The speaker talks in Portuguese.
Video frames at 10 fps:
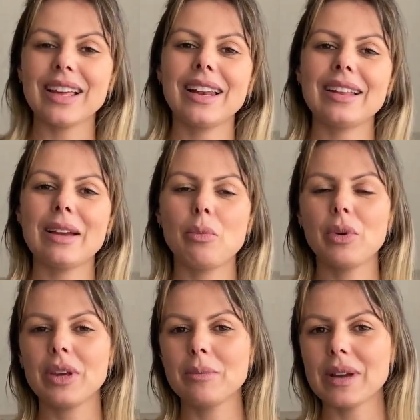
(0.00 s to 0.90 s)
que ela é um
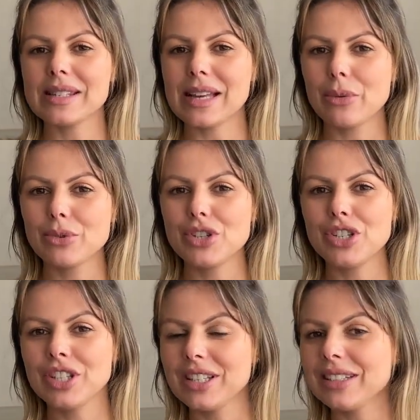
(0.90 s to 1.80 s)
pouquinho mais
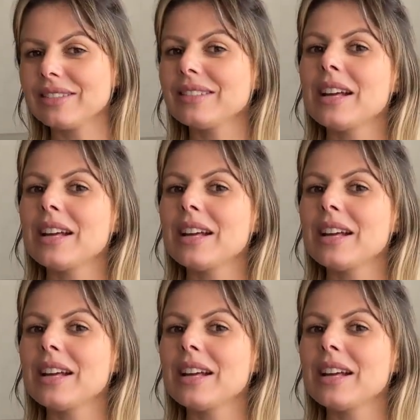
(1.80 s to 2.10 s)
altinha,